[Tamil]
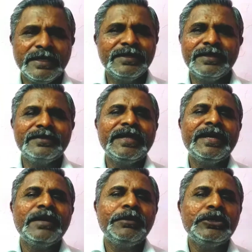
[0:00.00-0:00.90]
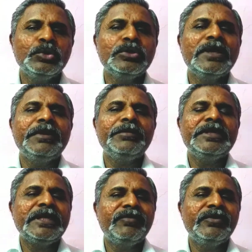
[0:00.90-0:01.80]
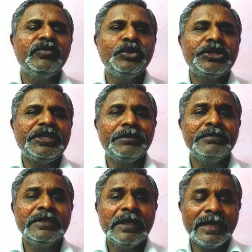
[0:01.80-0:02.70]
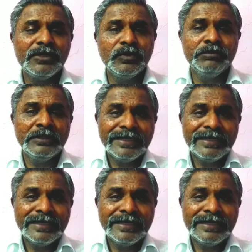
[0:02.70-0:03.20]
இதிலிருந்து நம்முடைய தூக்கம் என்பது எவ்வளவு முக்கியம் அதுவும்